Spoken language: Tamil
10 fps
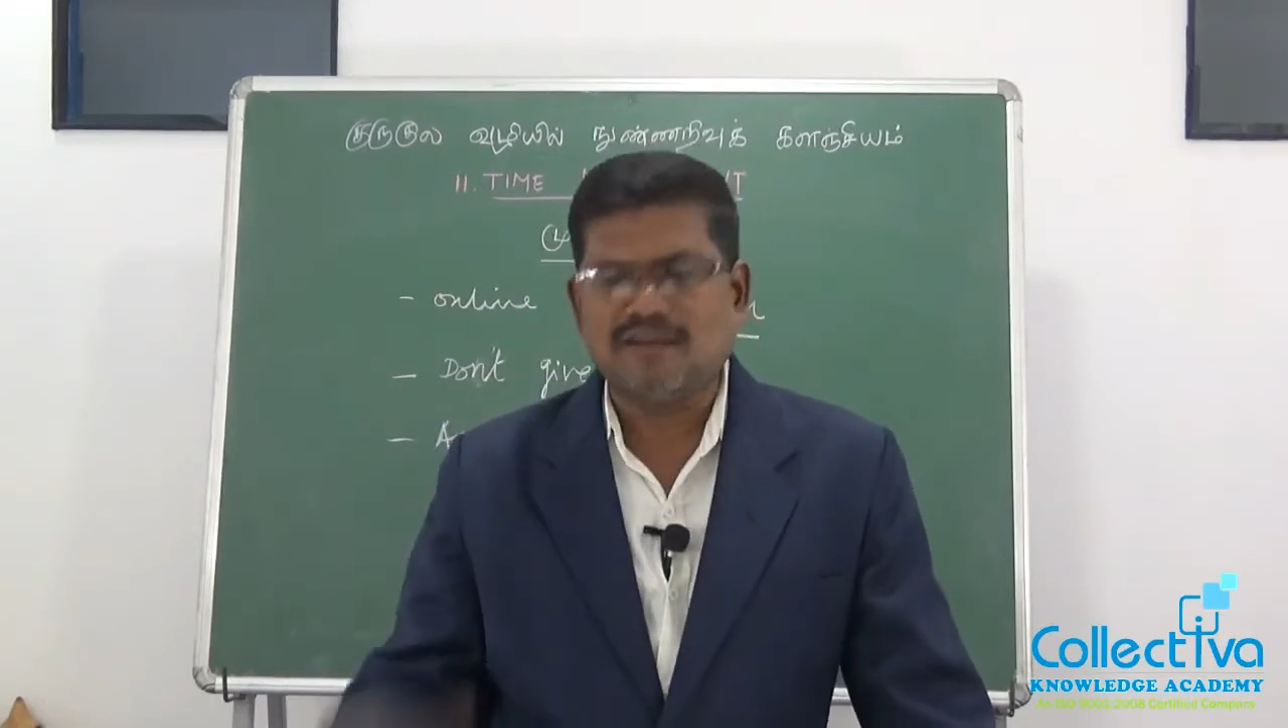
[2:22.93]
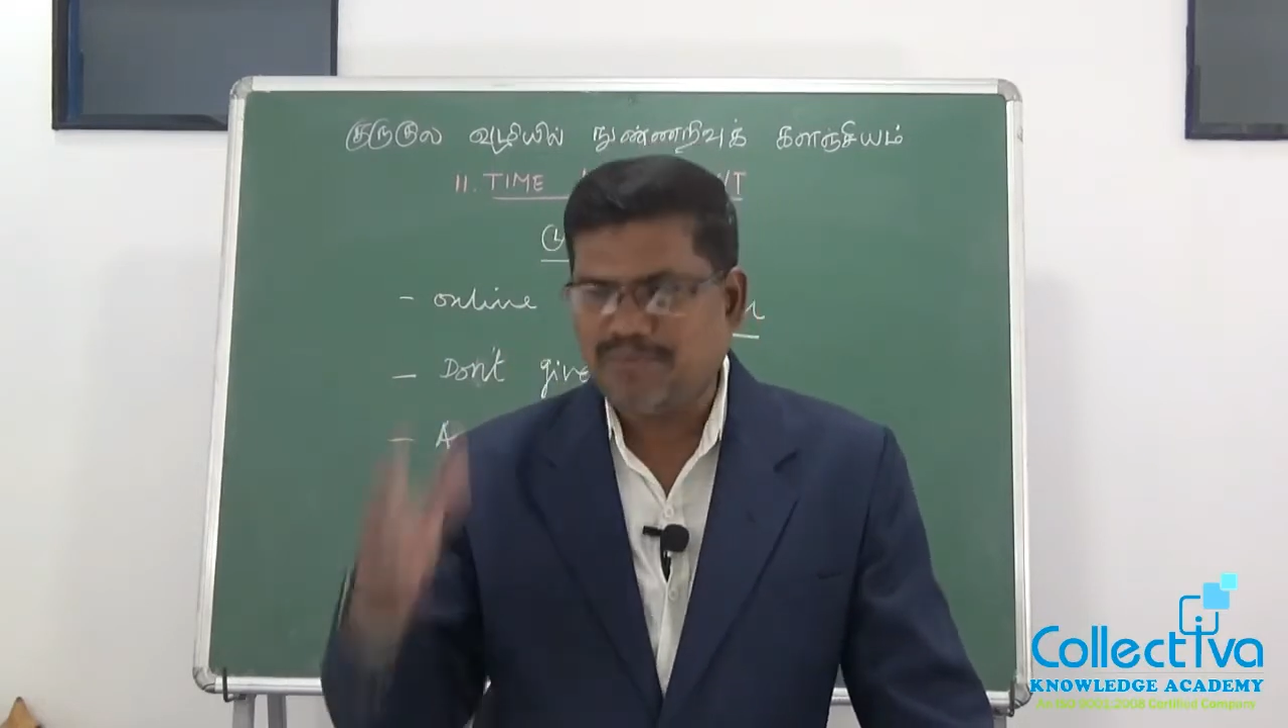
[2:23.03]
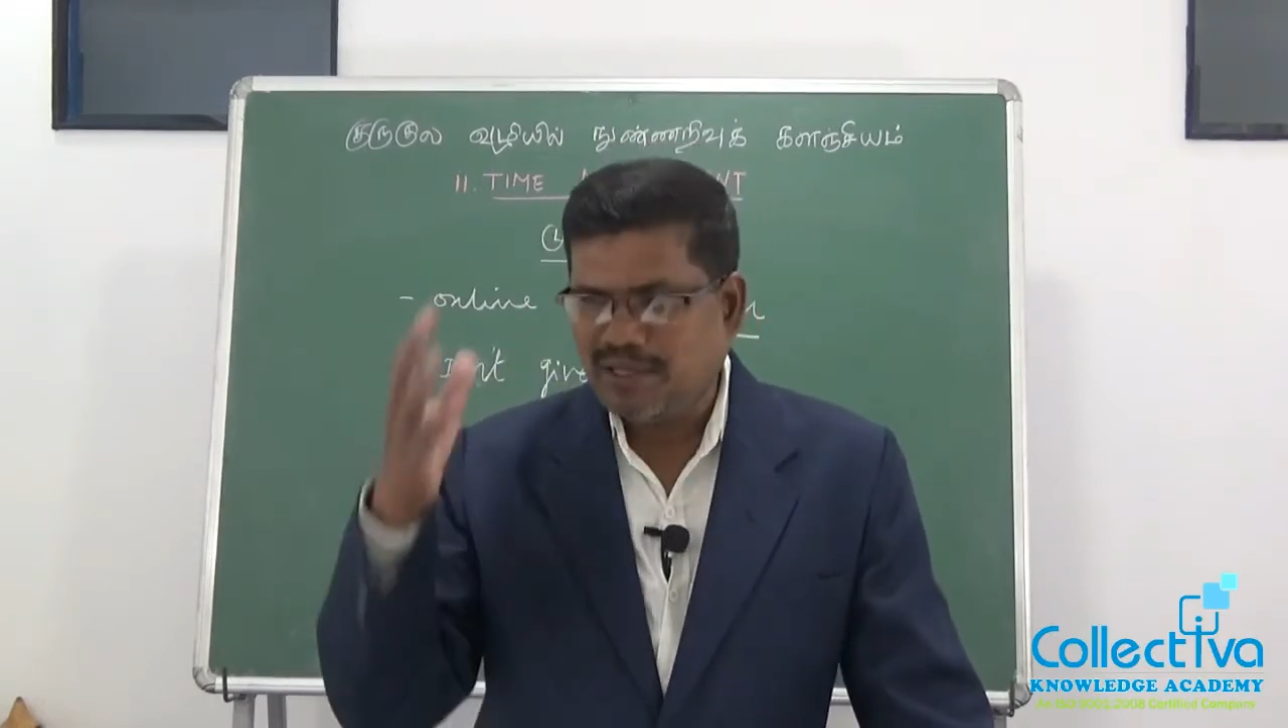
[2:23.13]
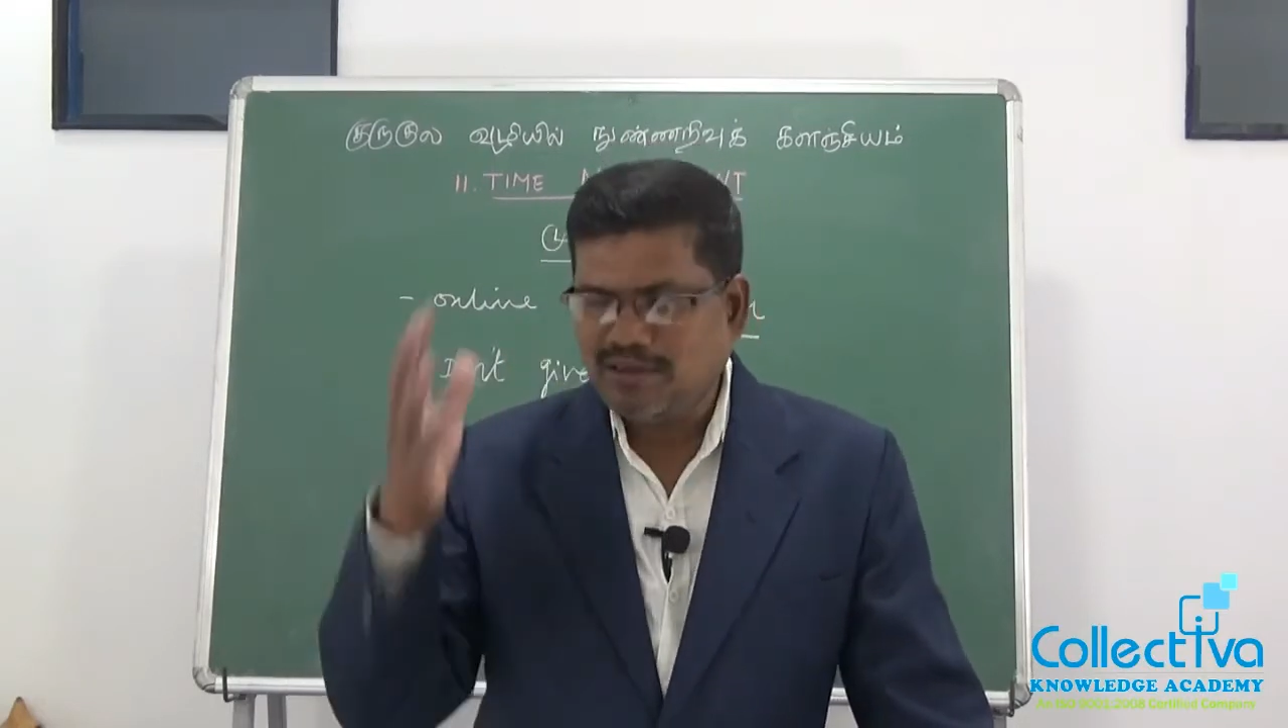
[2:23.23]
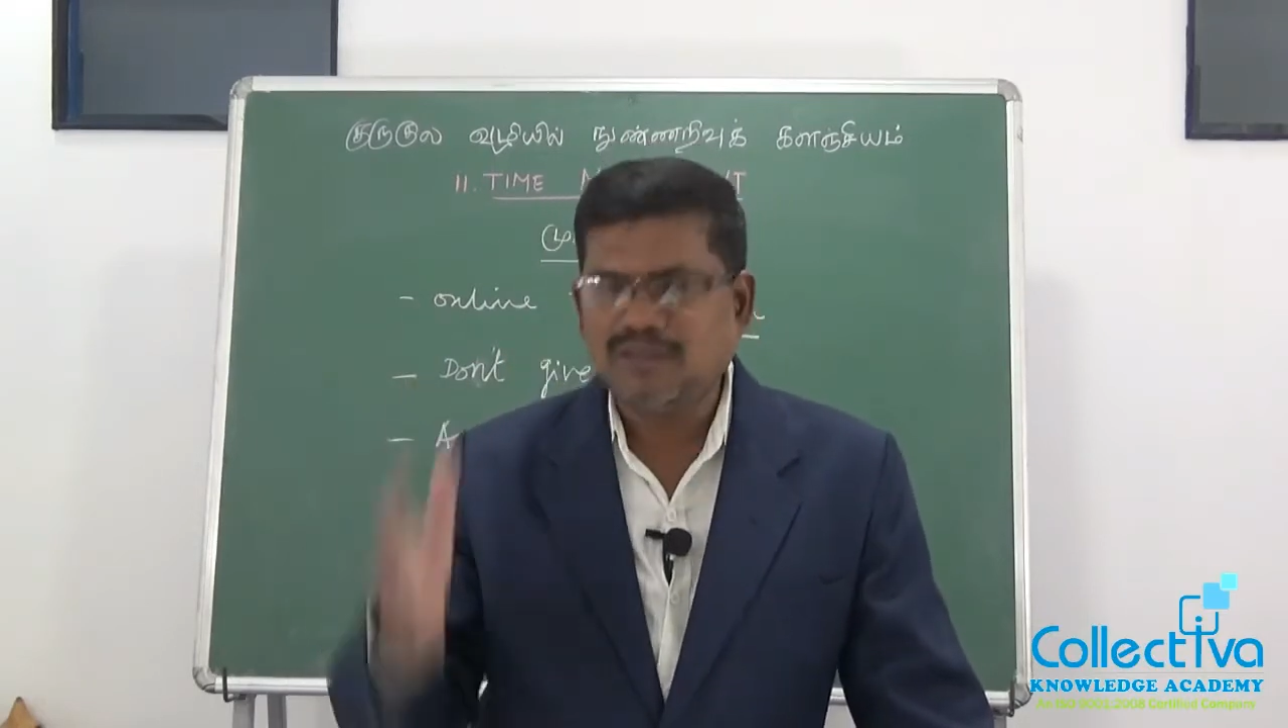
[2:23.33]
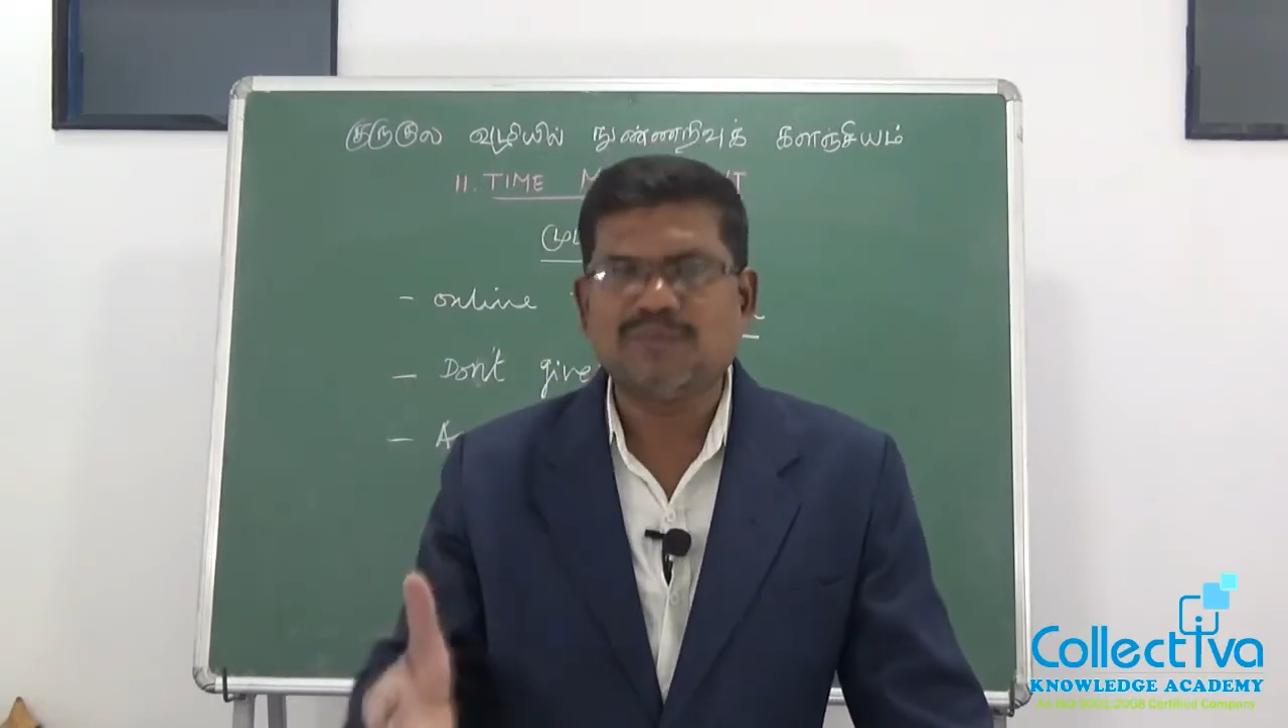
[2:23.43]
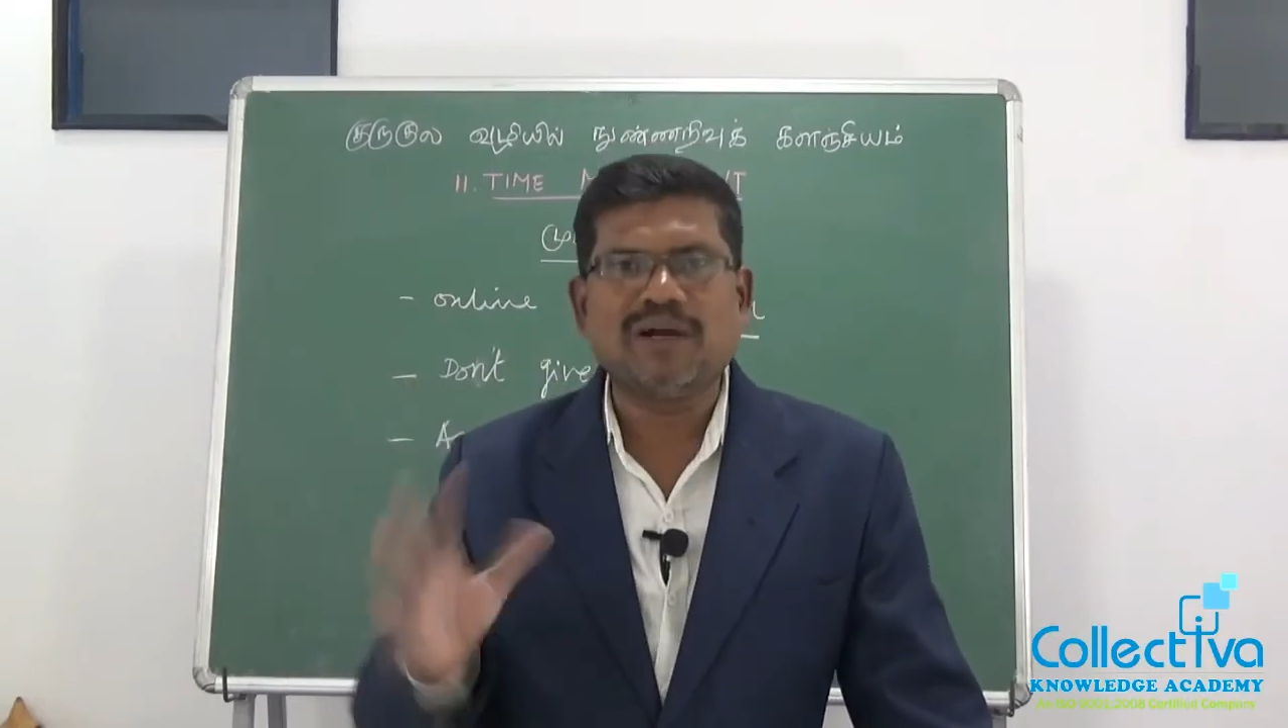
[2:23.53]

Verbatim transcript: நான் பத்து